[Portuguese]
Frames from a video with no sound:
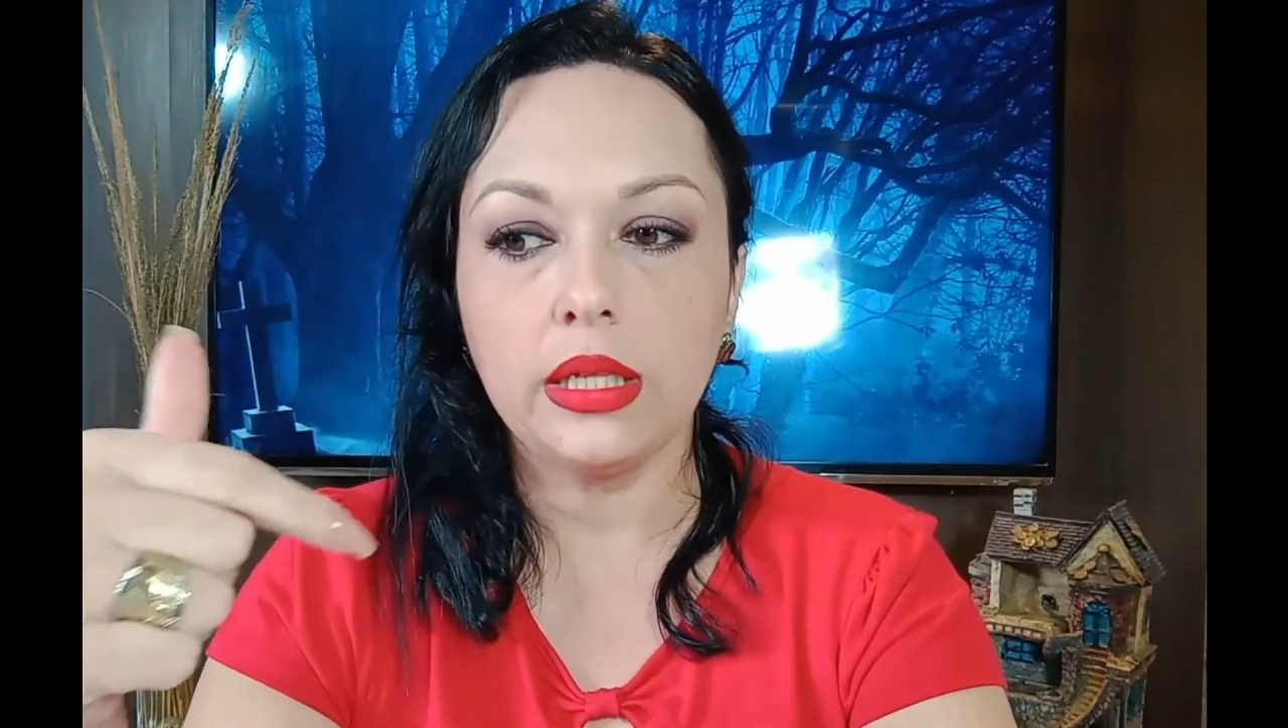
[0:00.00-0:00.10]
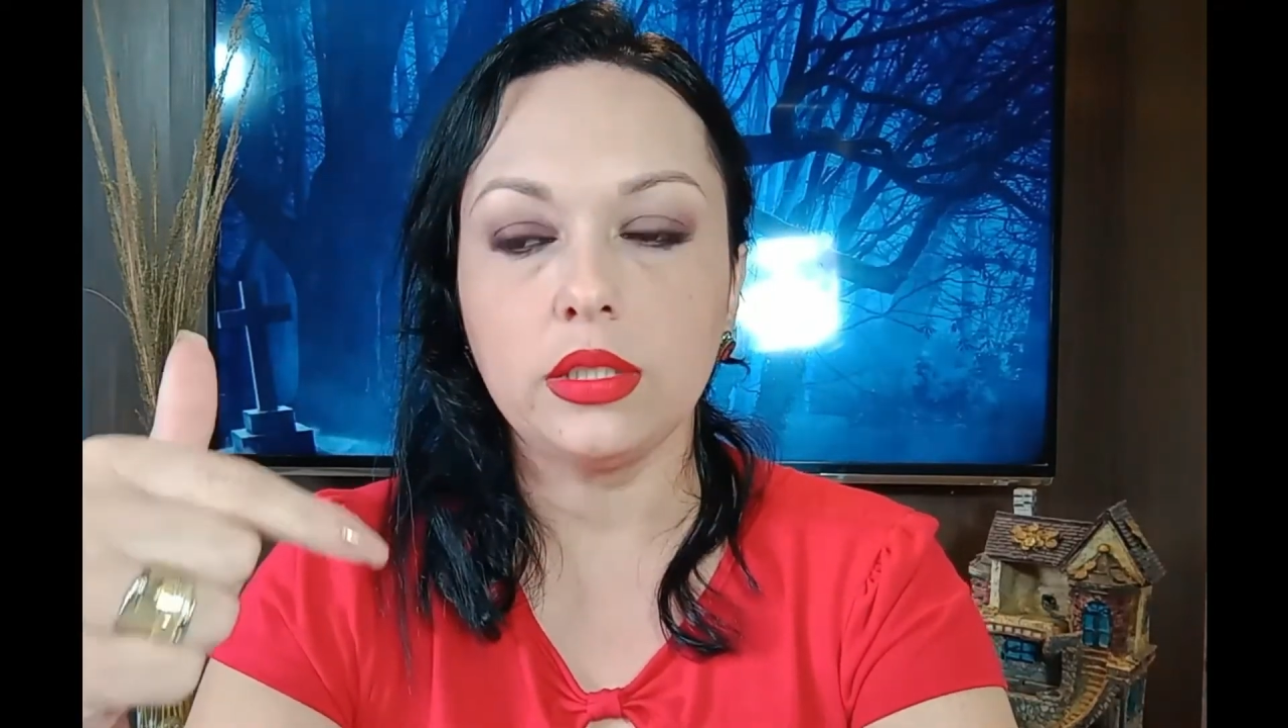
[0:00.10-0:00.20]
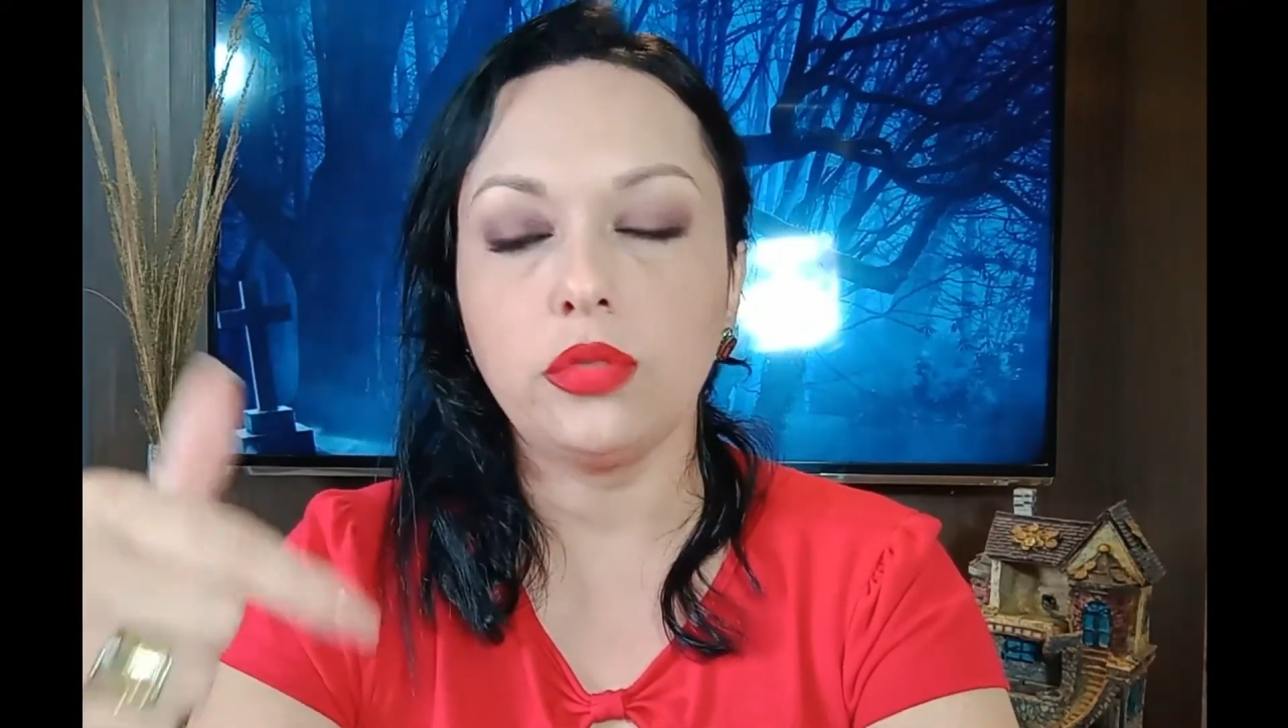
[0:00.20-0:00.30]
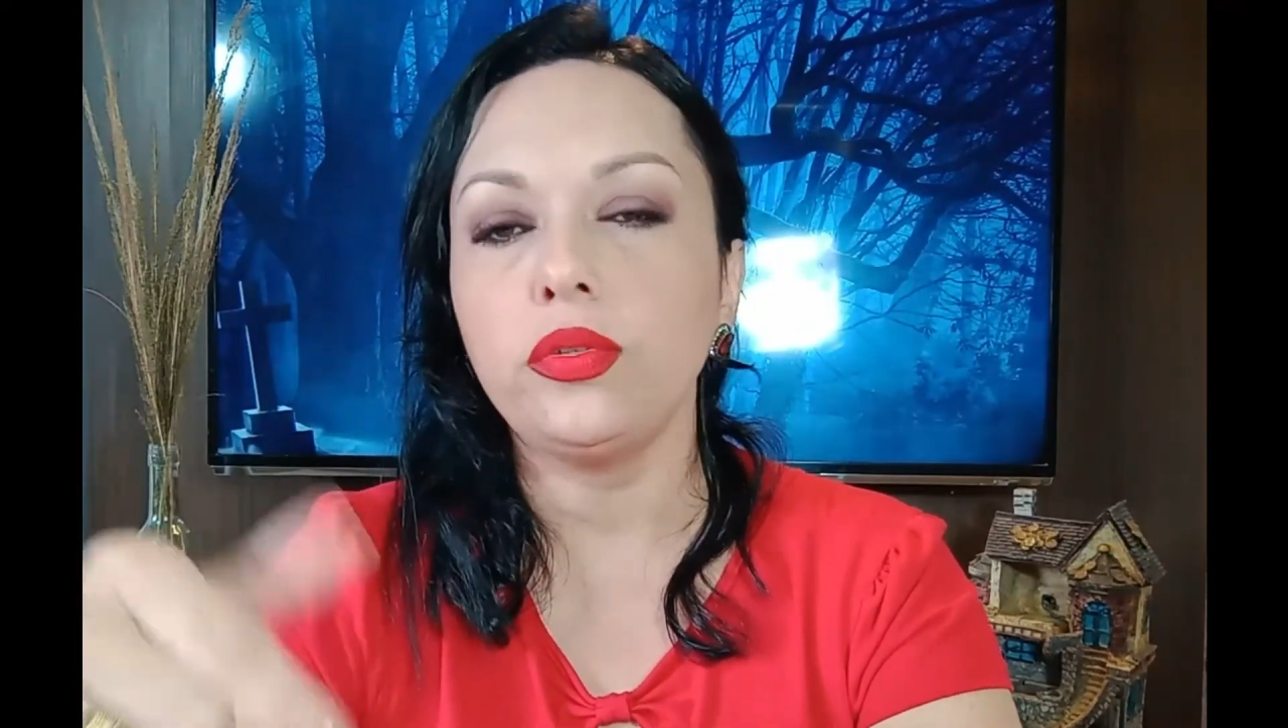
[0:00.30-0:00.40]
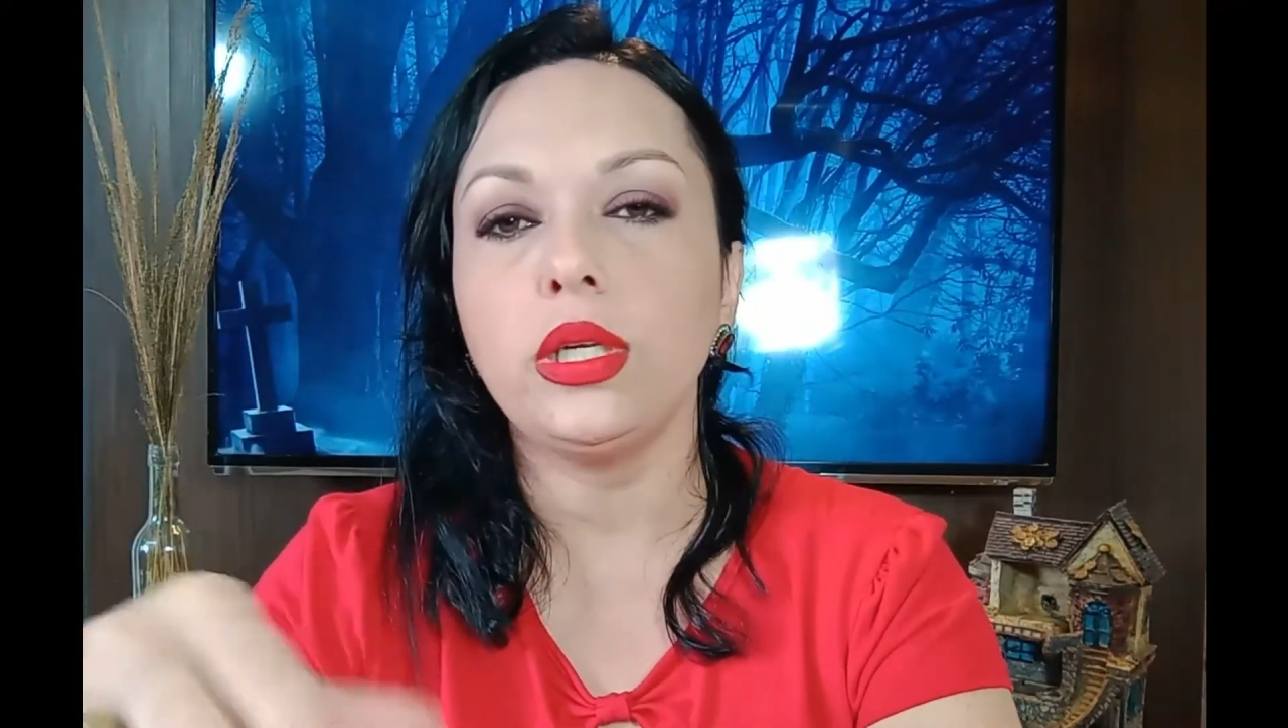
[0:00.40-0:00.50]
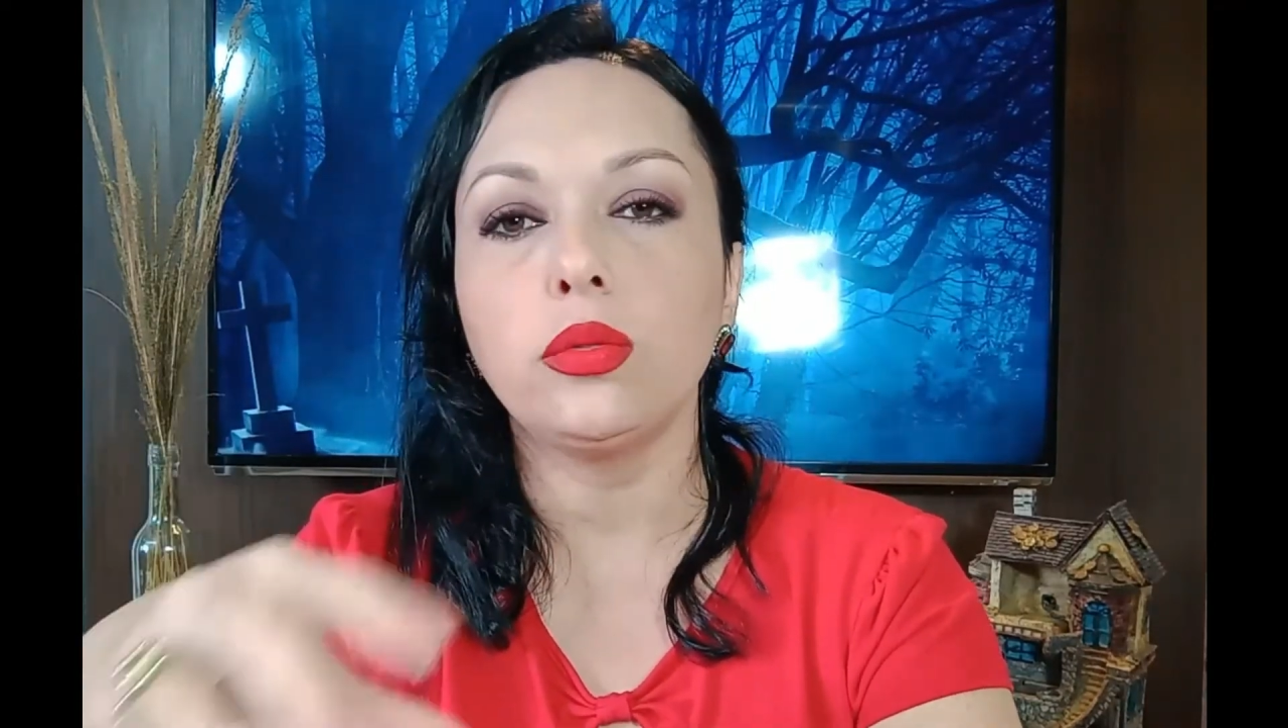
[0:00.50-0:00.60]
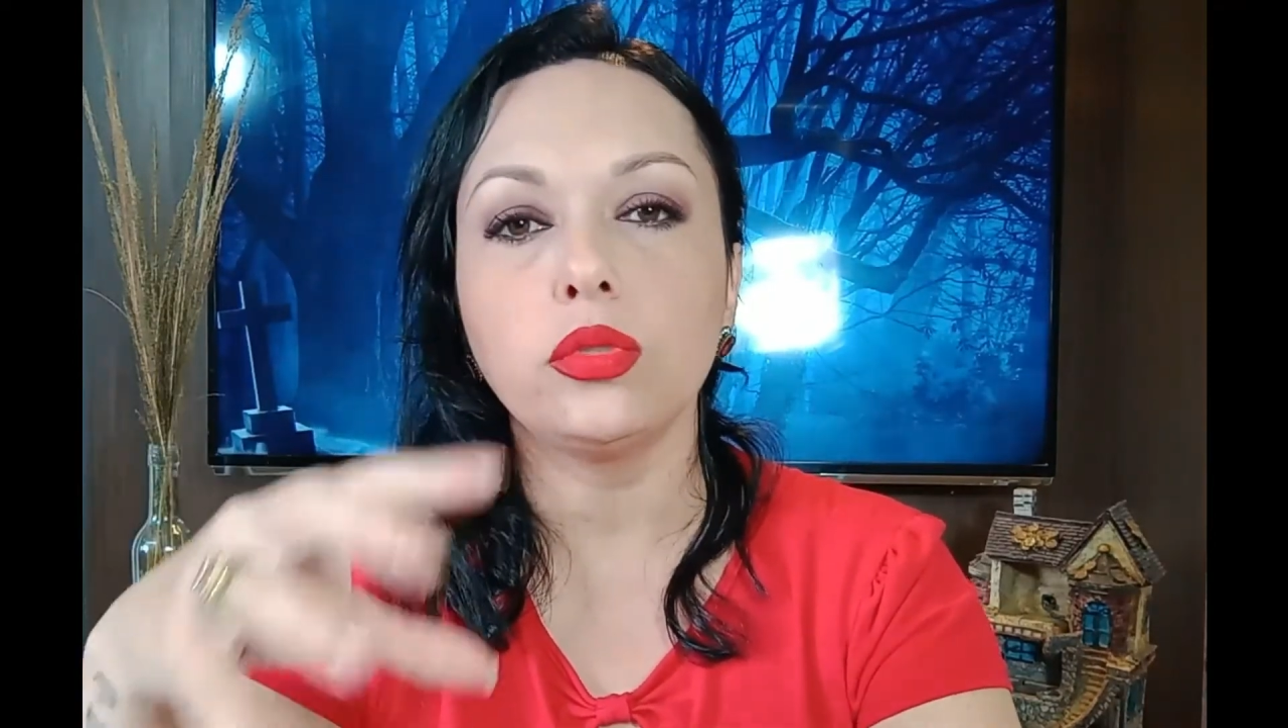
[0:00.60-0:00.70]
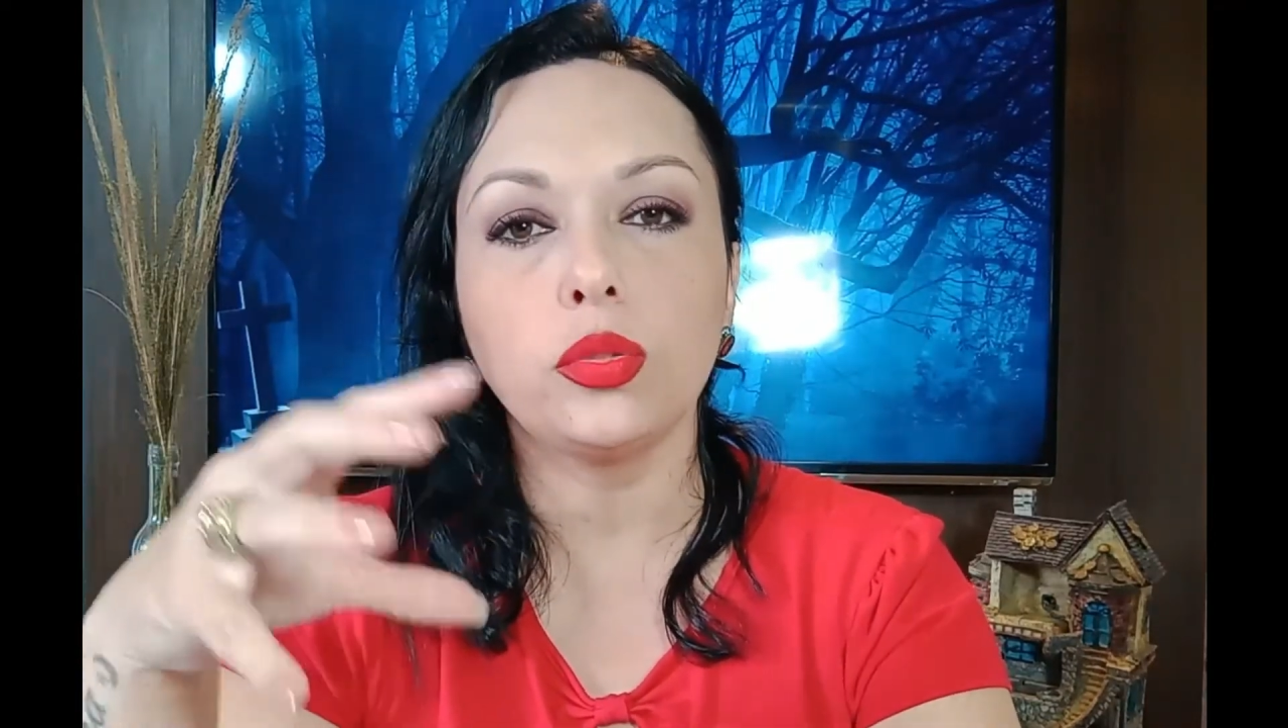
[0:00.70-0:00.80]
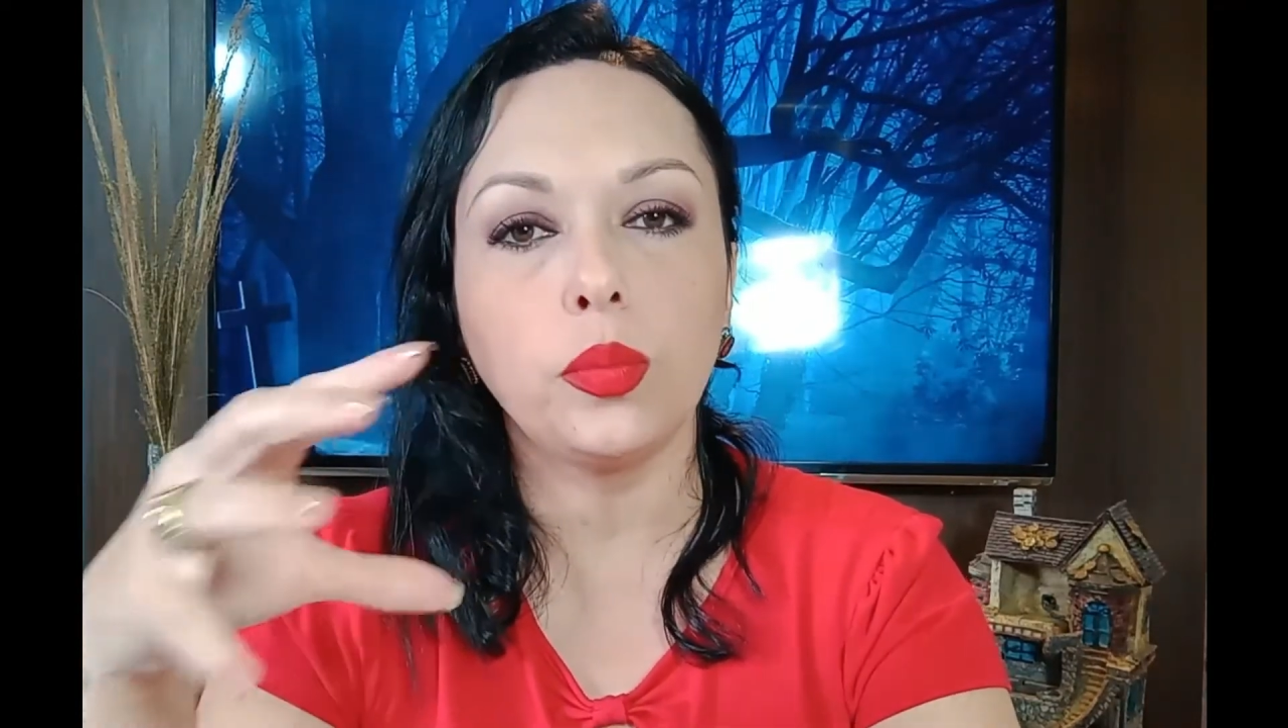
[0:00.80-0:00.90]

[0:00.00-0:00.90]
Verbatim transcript: eles viam o